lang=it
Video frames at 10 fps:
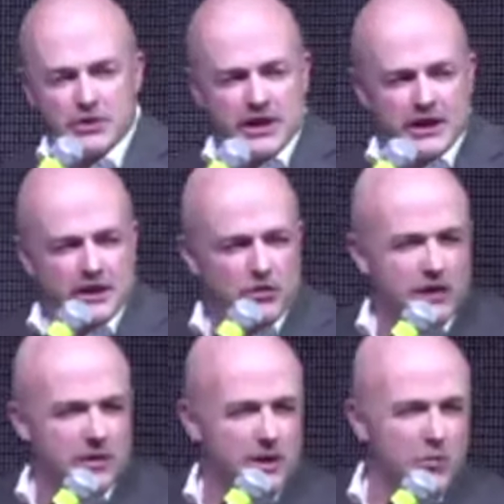che credo che
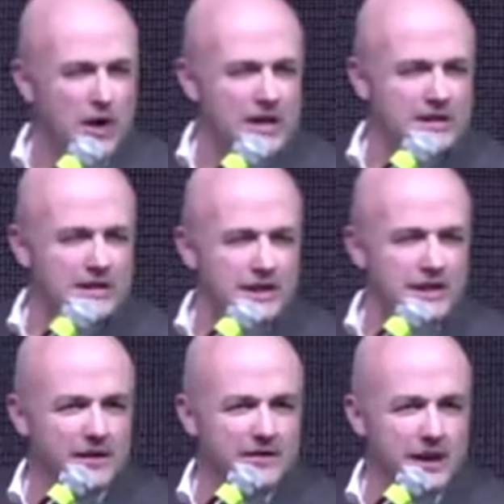abbia
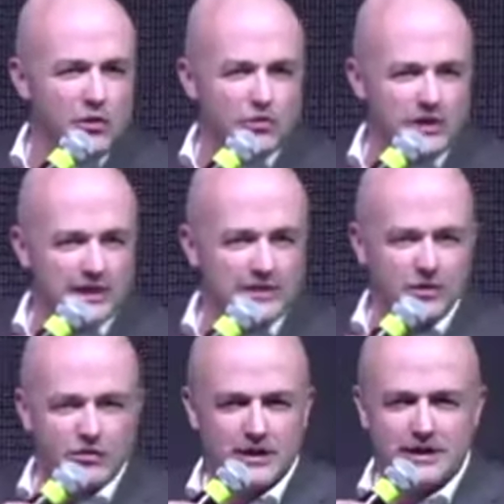quasi tra gli 80 e i
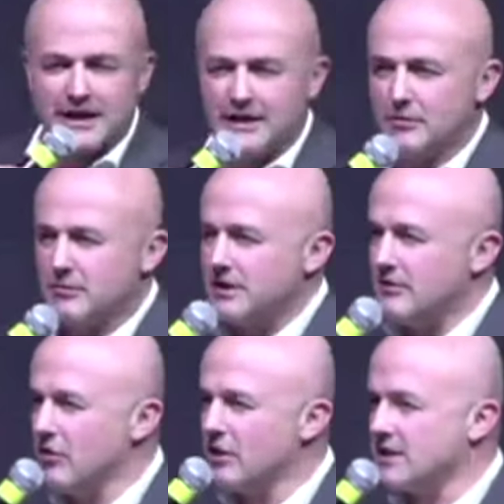90 anni, non me ne
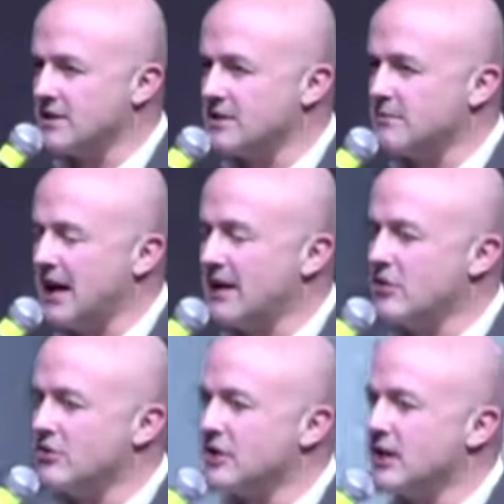voglia se sbaglio,
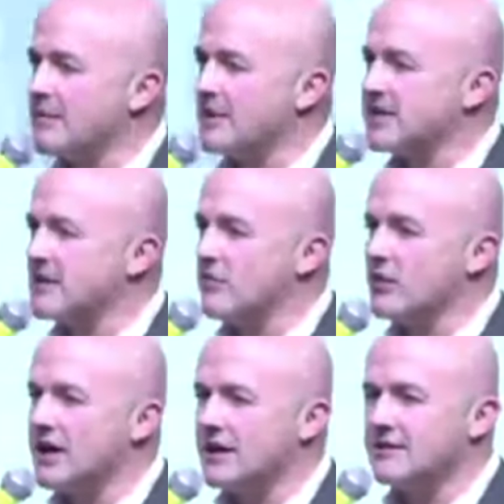si chiama Silvio
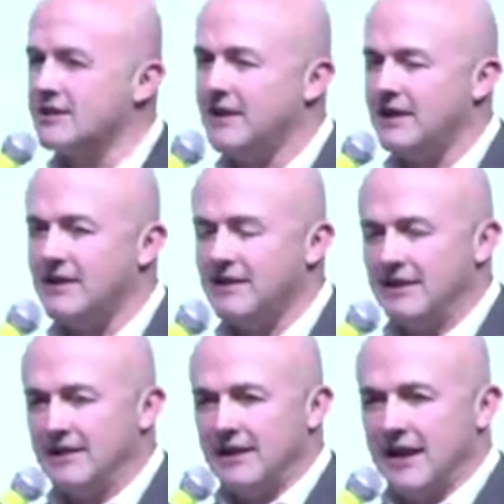Garattini
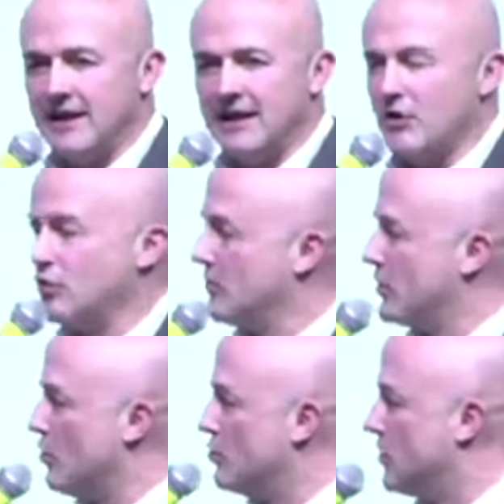ed è il
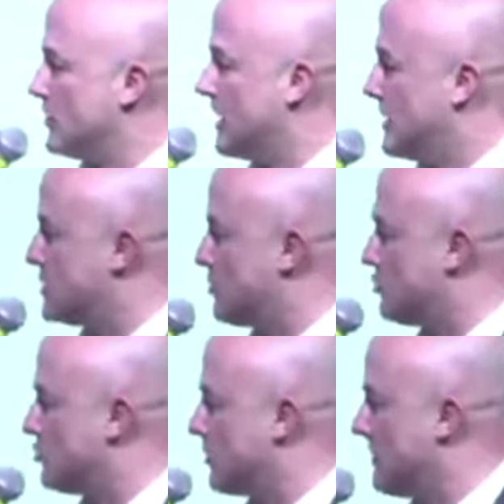numero uno
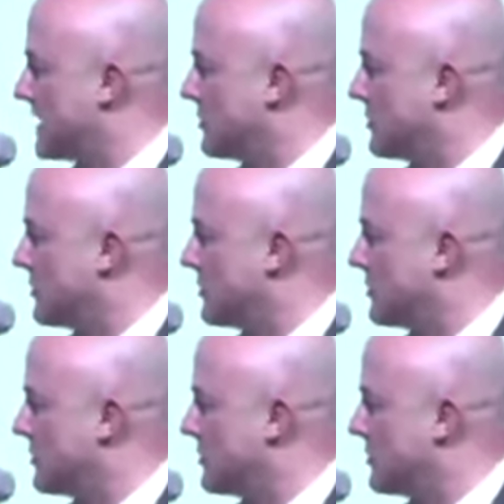dell'Istituto Mario